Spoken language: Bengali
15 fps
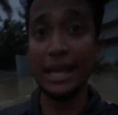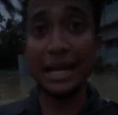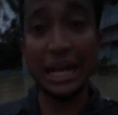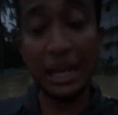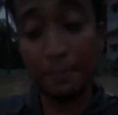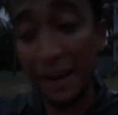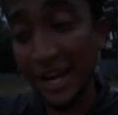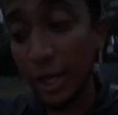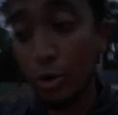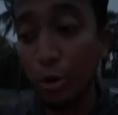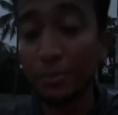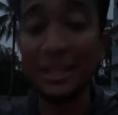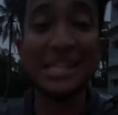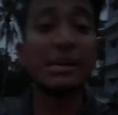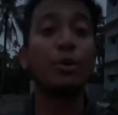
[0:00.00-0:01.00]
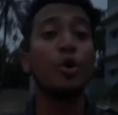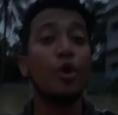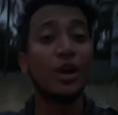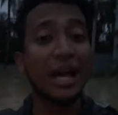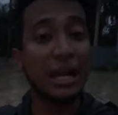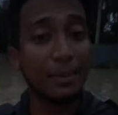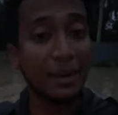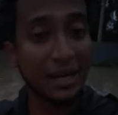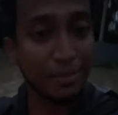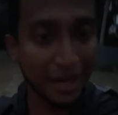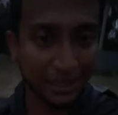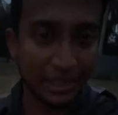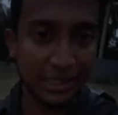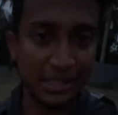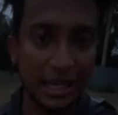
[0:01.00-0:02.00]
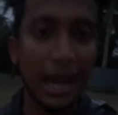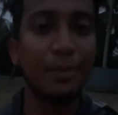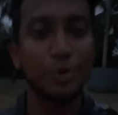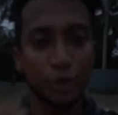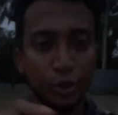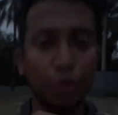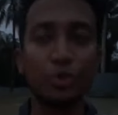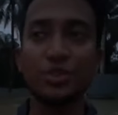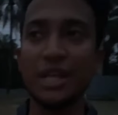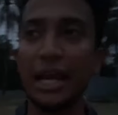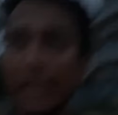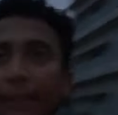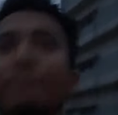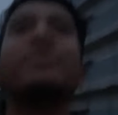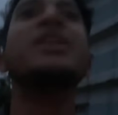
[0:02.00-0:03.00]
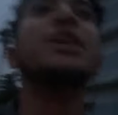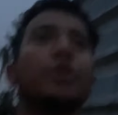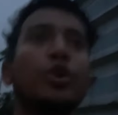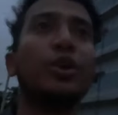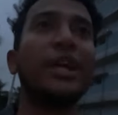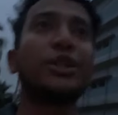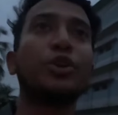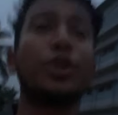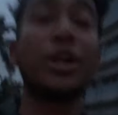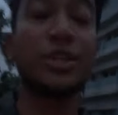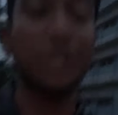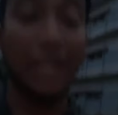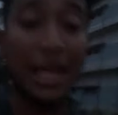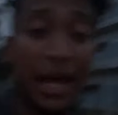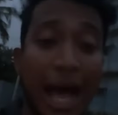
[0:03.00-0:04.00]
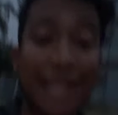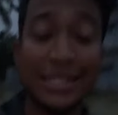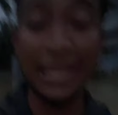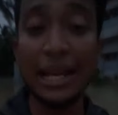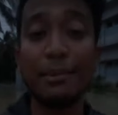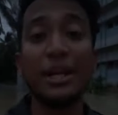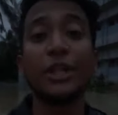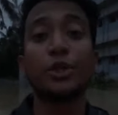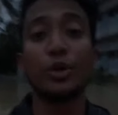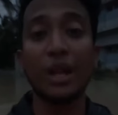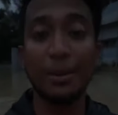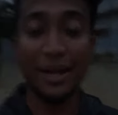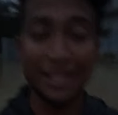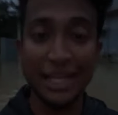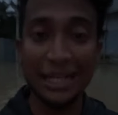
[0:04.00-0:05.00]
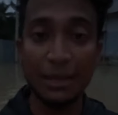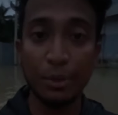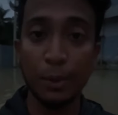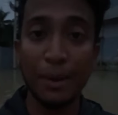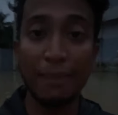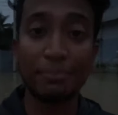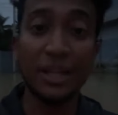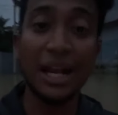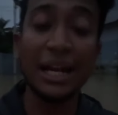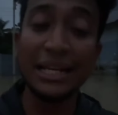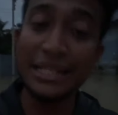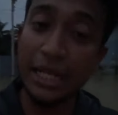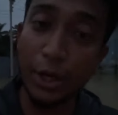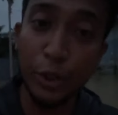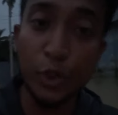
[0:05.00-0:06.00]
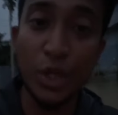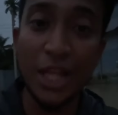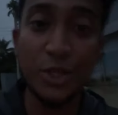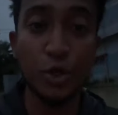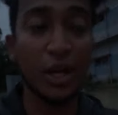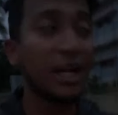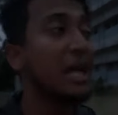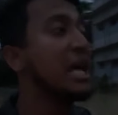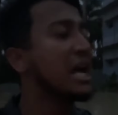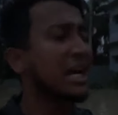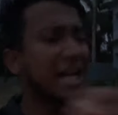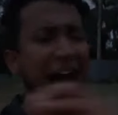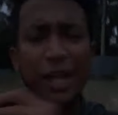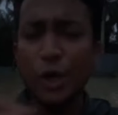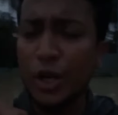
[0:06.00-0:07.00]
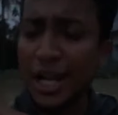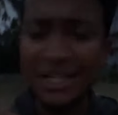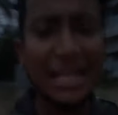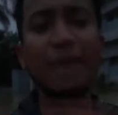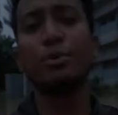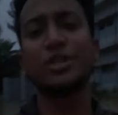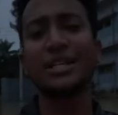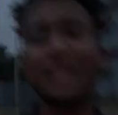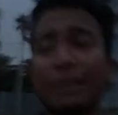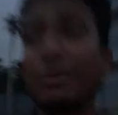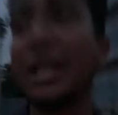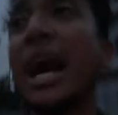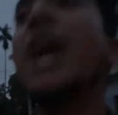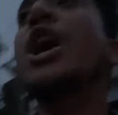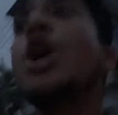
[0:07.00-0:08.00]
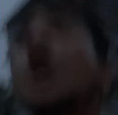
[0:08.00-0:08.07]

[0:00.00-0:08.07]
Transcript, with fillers: এইখানে পানি কমতেছে এবং ওইখানে পানি বাড়তেছে আমি যতদূর জানি তো নেত্রকোনার যারা আছেন আমি নেত্রকোনার ভাইদেরকে বলবো আপনারা নিজেরা একটু কাজ করেন কারোর আশায় বসে থাকবেন না